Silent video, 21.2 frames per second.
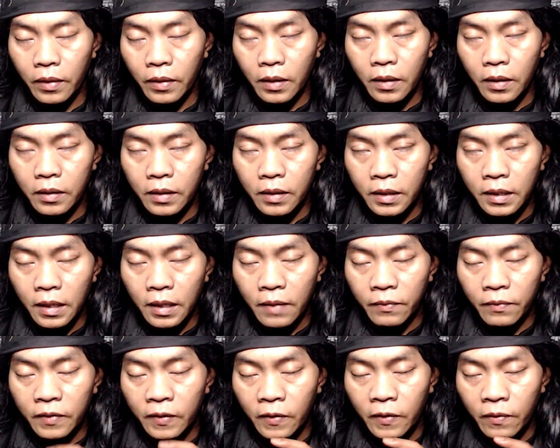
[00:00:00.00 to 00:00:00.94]
di
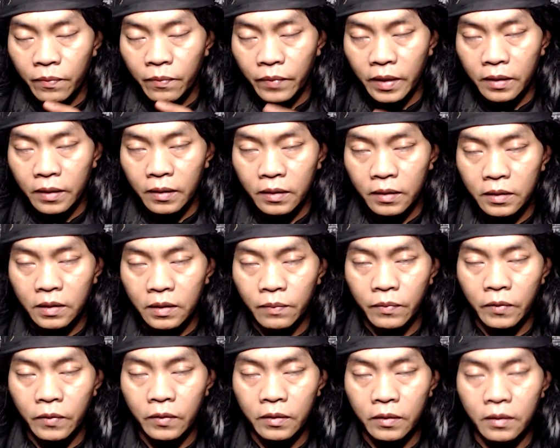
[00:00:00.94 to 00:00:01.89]
dalam dompet
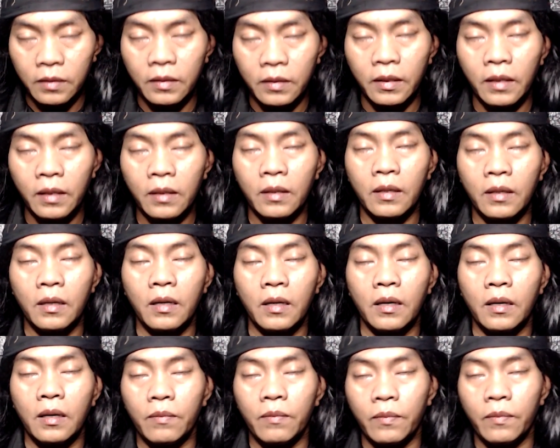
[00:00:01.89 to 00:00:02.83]
tersebut, ya,
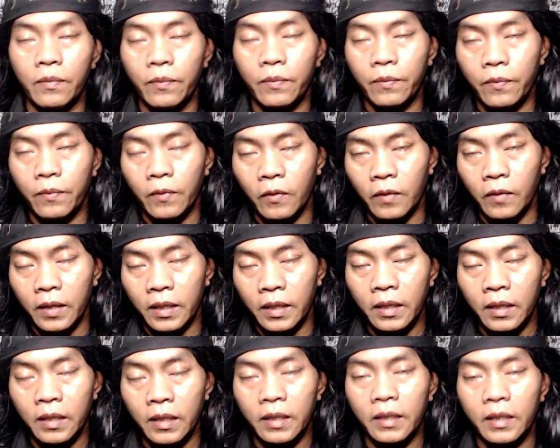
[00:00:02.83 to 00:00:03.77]

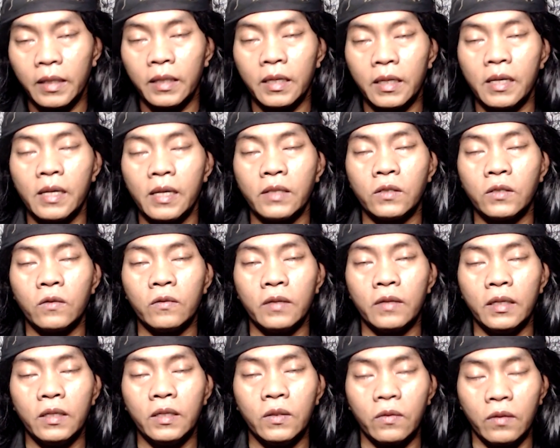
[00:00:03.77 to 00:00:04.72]
boleh kita langsung
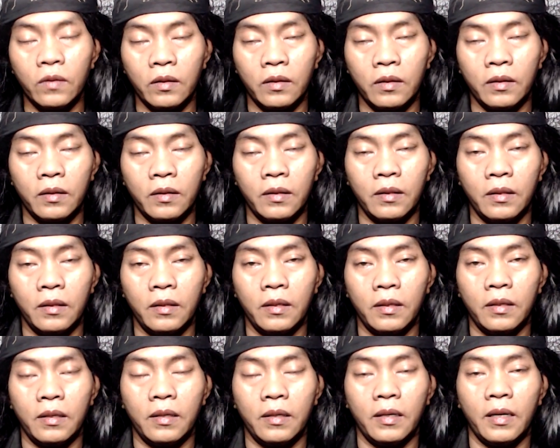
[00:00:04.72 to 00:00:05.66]
tidur.
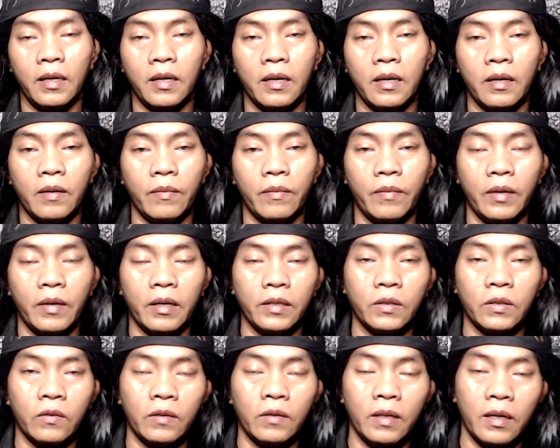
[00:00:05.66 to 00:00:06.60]
Nah, para
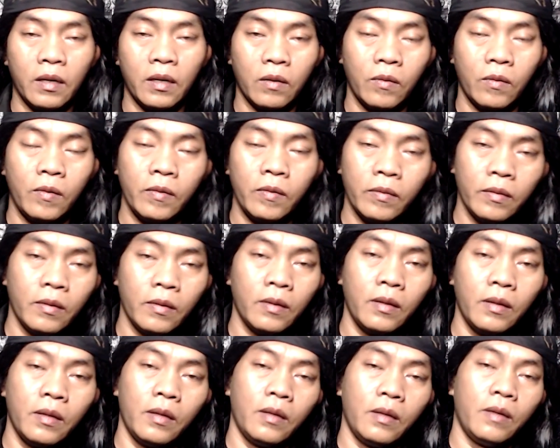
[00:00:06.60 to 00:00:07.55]
saudaraku,
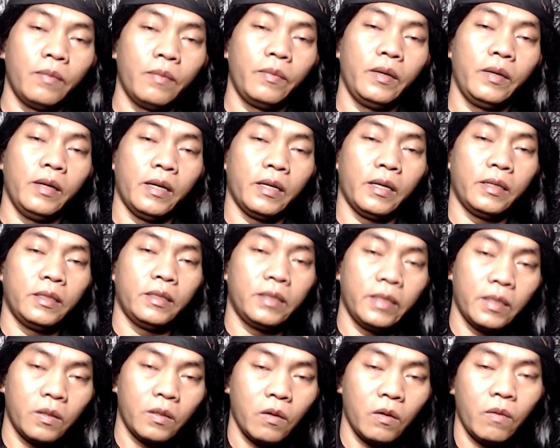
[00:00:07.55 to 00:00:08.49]
bela
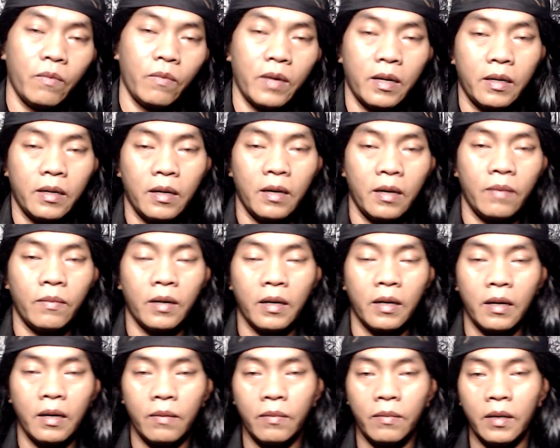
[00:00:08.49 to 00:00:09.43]
istiqomah dalam
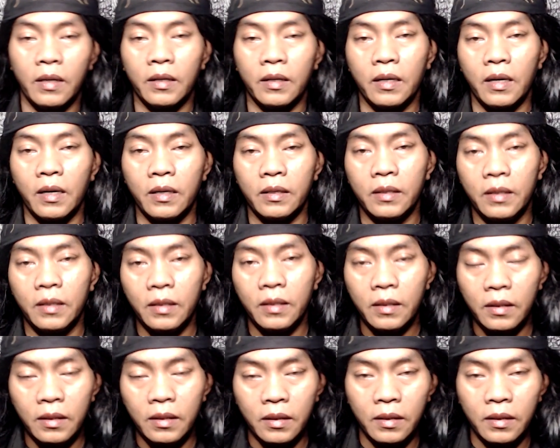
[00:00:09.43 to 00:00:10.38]
mengamalkan
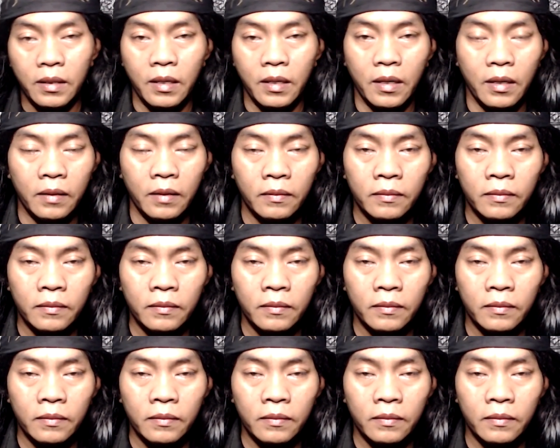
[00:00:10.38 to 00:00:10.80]
ini ya,